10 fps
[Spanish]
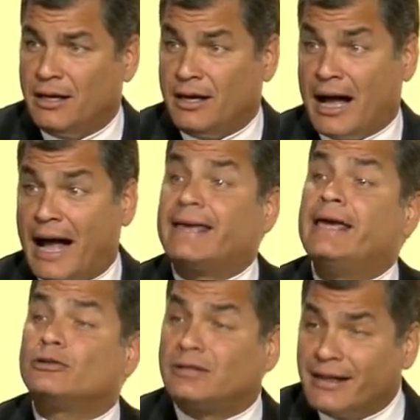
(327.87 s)

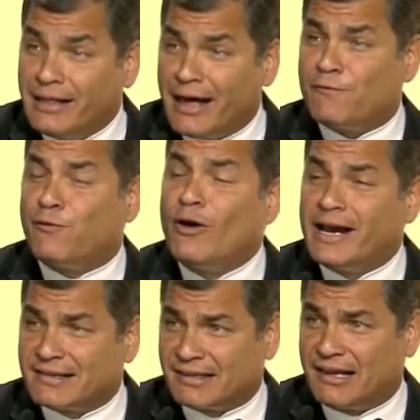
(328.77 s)
Aquí otra idea
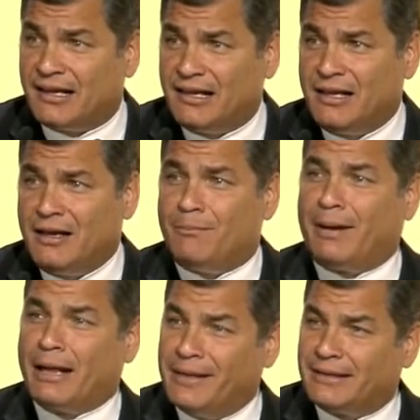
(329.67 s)
fuerza
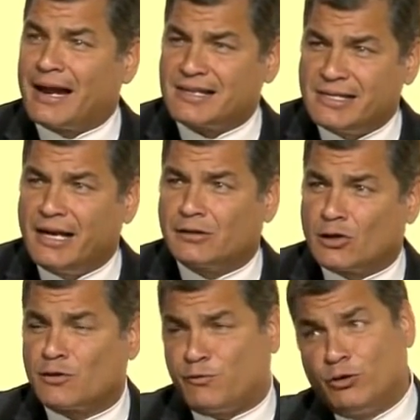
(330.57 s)
para evitar
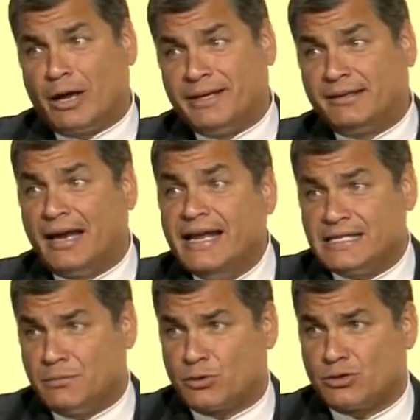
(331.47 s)
ciertos
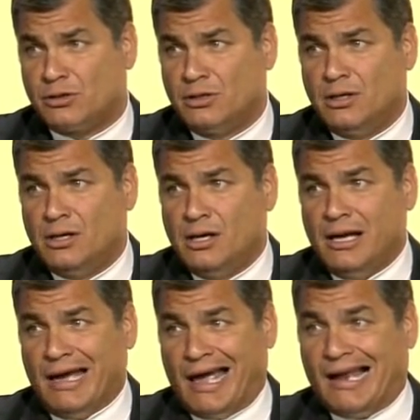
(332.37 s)
fundamentalismos.
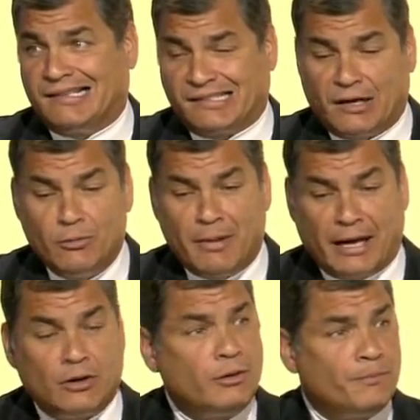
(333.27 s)
El ser
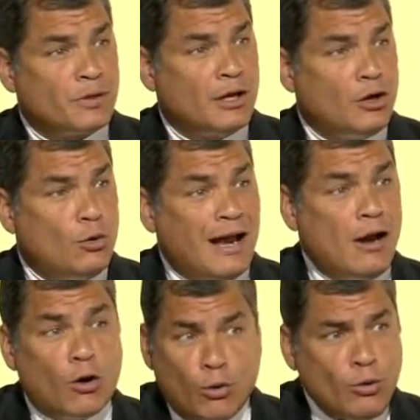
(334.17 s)
humano no es
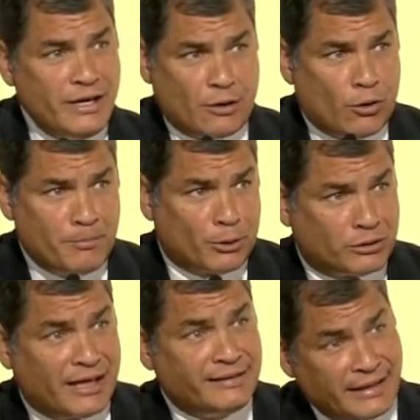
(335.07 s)
lo único
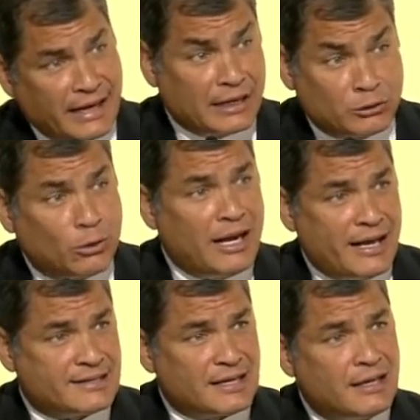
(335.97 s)
importante en la
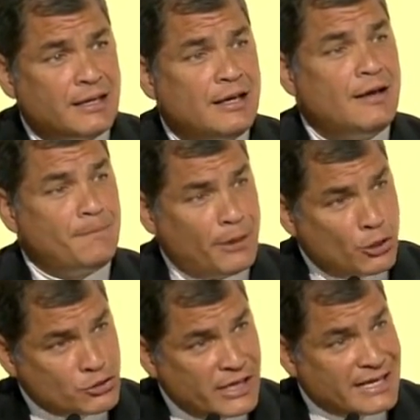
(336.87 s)
naturaleza,
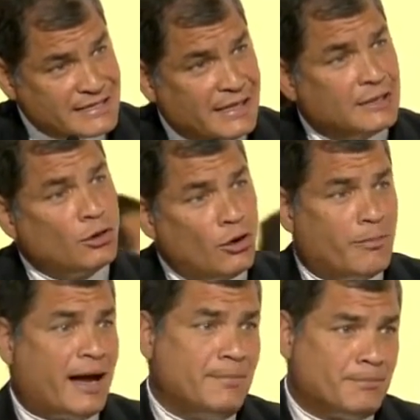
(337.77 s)
pero sigue siendo lo
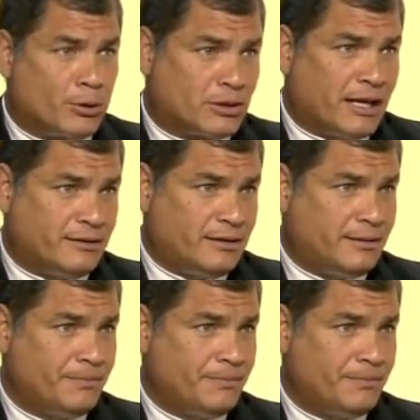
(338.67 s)
más importante.